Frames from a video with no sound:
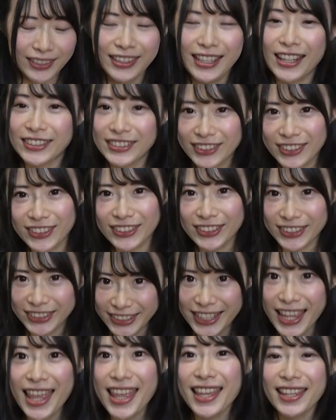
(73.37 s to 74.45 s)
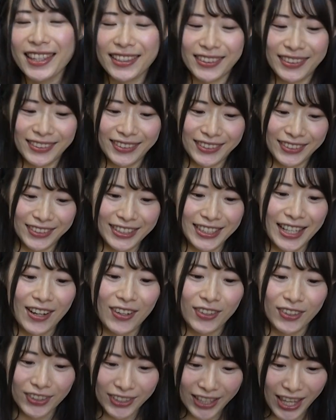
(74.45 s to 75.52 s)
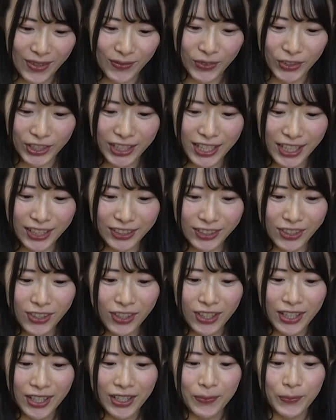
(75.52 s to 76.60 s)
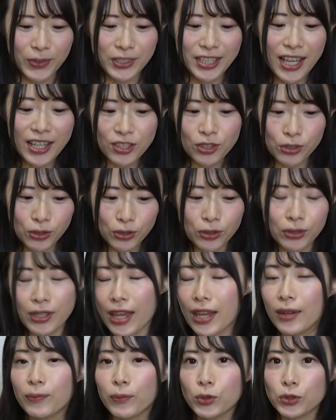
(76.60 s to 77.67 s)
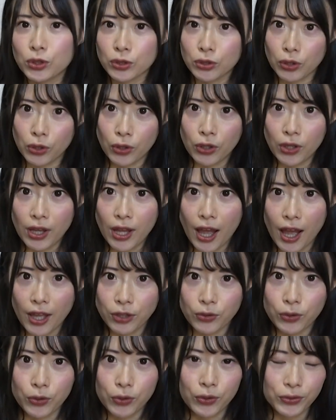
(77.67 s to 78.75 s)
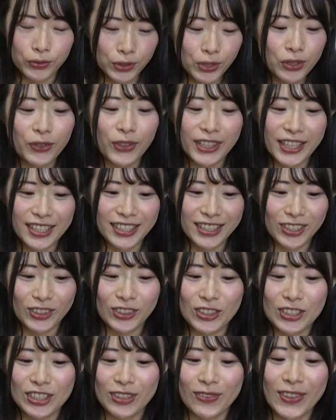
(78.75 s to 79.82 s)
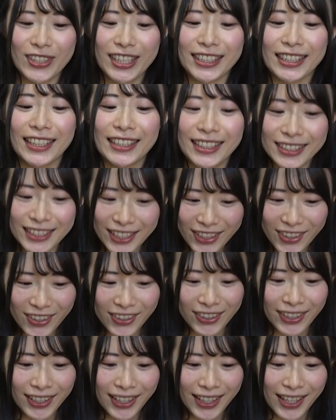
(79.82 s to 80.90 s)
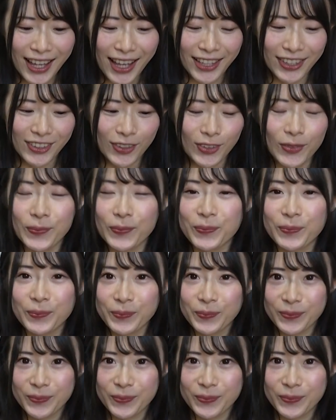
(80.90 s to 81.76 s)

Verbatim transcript: ダウンロードして、こちらを、ゲームを開くと、まあ、最初ちょっとね、もうちょっと、あのー、ちょっと私ちょっと進めちゃったんですけど、あのー、